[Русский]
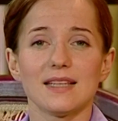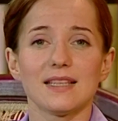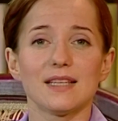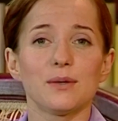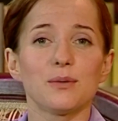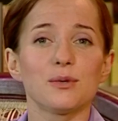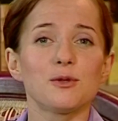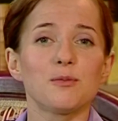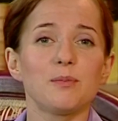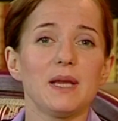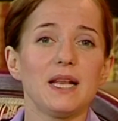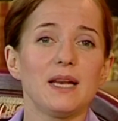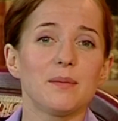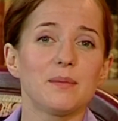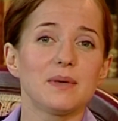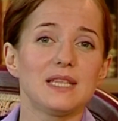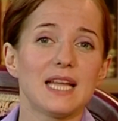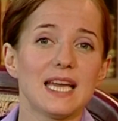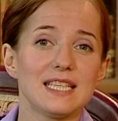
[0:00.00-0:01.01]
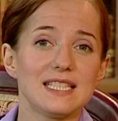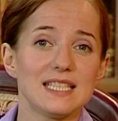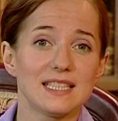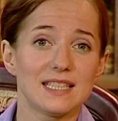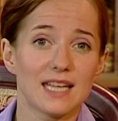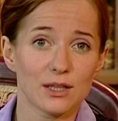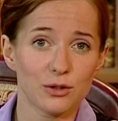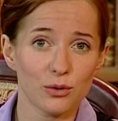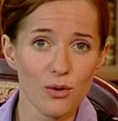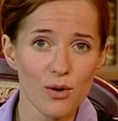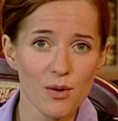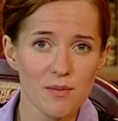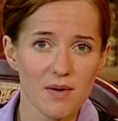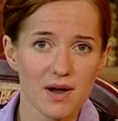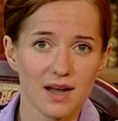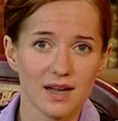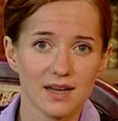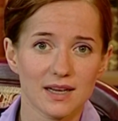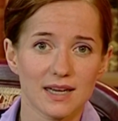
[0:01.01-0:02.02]
Не успели мы дойти до
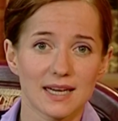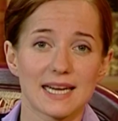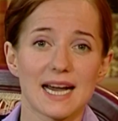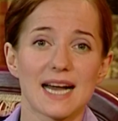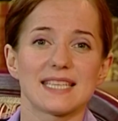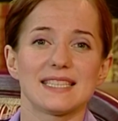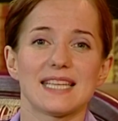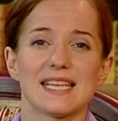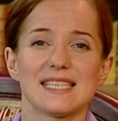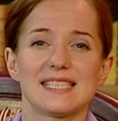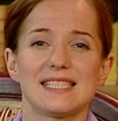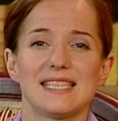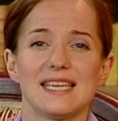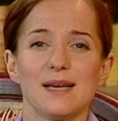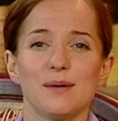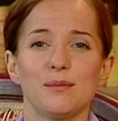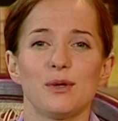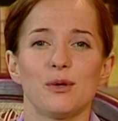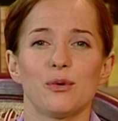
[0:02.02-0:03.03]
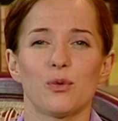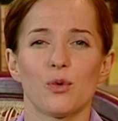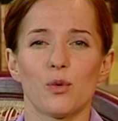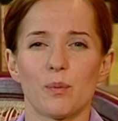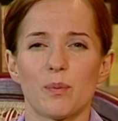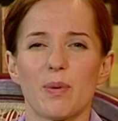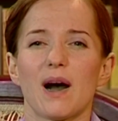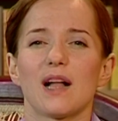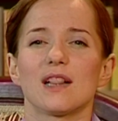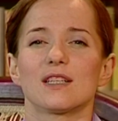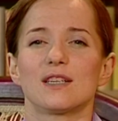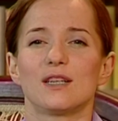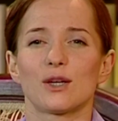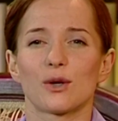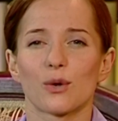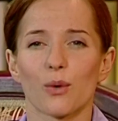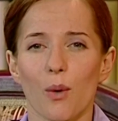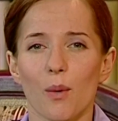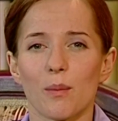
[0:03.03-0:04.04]
дома, как на землю упал
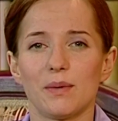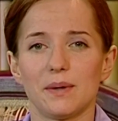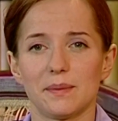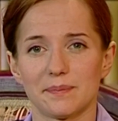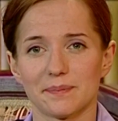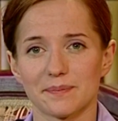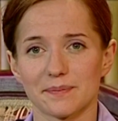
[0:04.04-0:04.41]
гром.